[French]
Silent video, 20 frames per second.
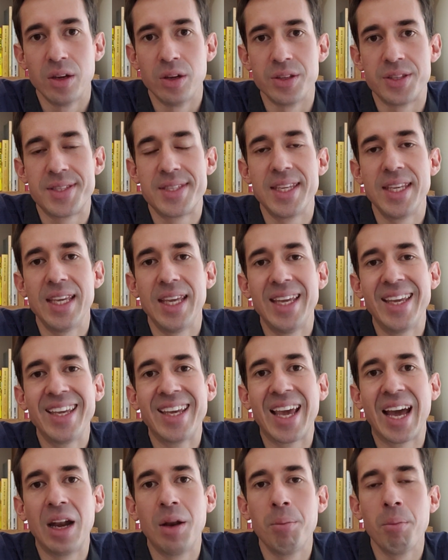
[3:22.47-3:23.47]
c'est
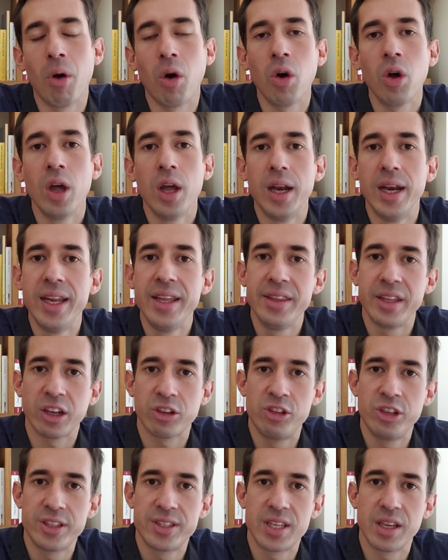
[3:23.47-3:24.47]
également
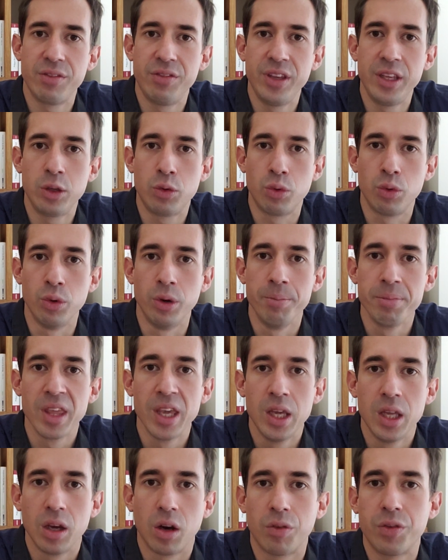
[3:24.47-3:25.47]
l'énergie que ça véhicule.
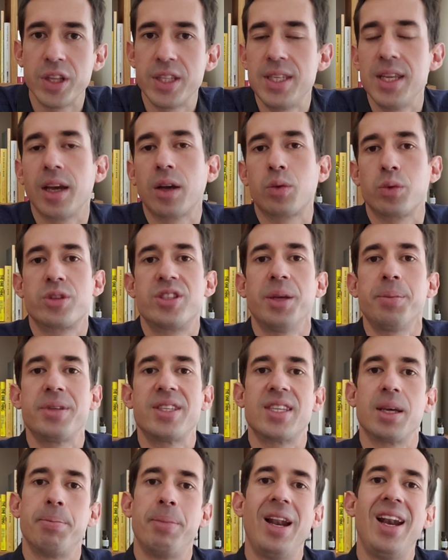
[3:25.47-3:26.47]
En fait, il y a un concept qui
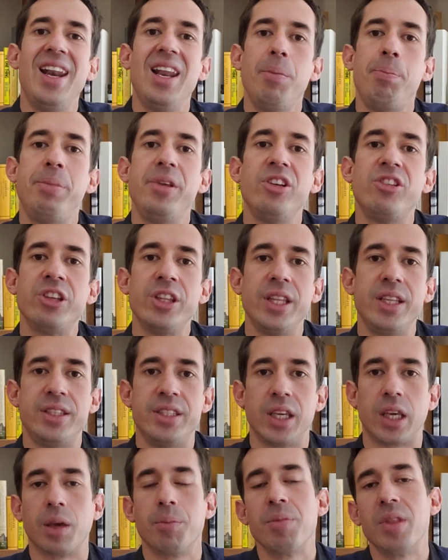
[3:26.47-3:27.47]
s'appelle
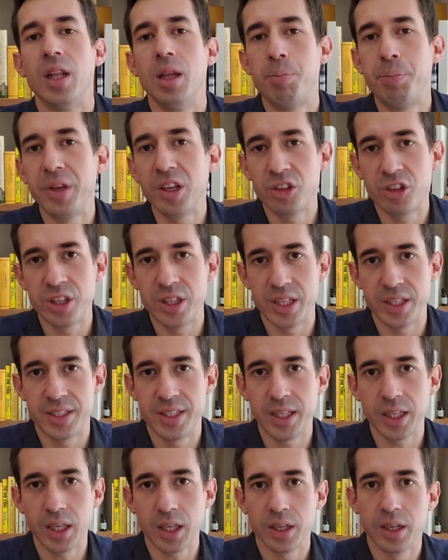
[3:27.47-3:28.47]
l'épigénétique.
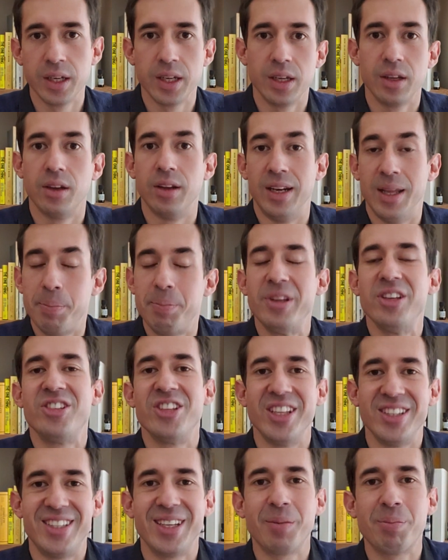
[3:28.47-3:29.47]
L'épigénétique,
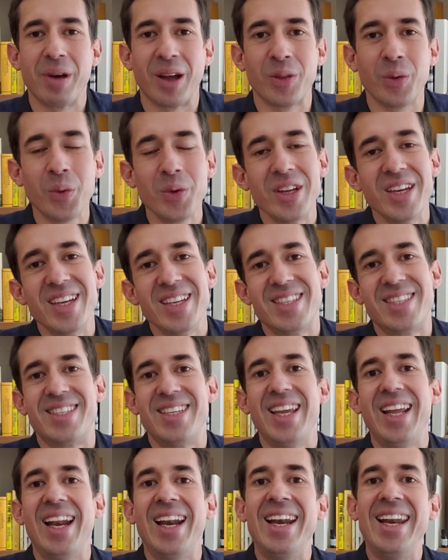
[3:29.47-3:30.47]
l'épigénétique pardon,
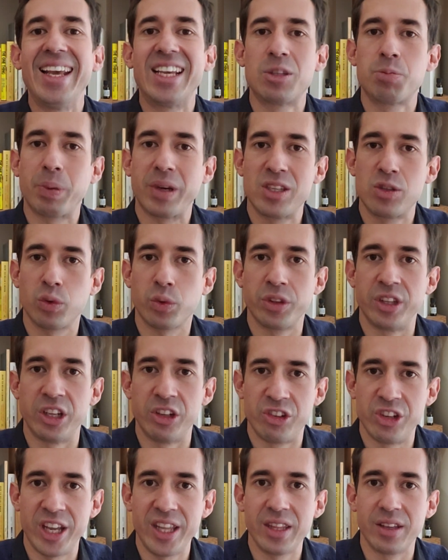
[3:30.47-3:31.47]
c'est l'expression des
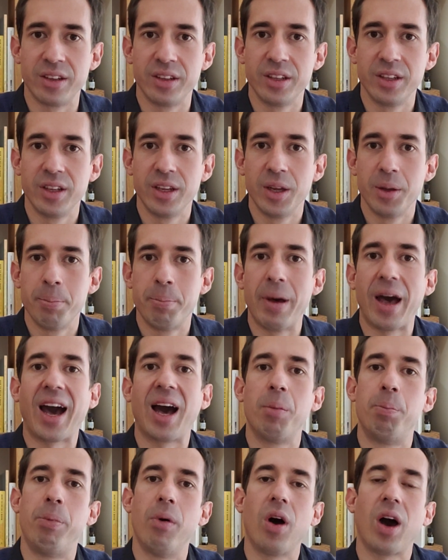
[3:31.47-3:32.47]
gènes par
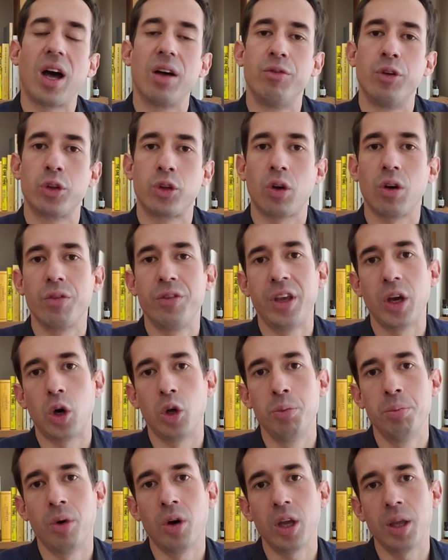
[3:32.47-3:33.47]
rapport à votre
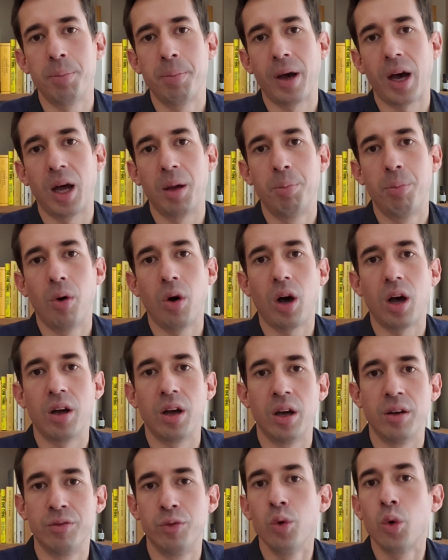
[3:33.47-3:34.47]
environnement et par rapport
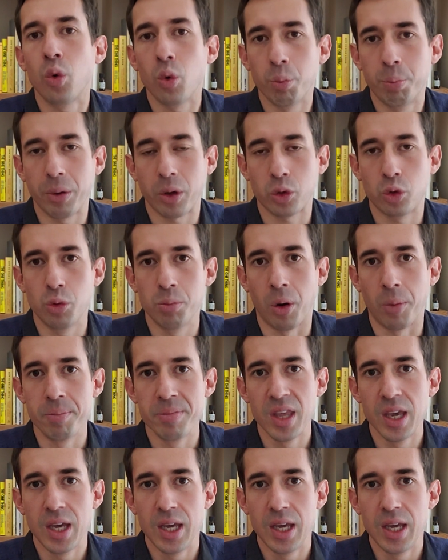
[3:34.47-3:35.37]
à vos comportements.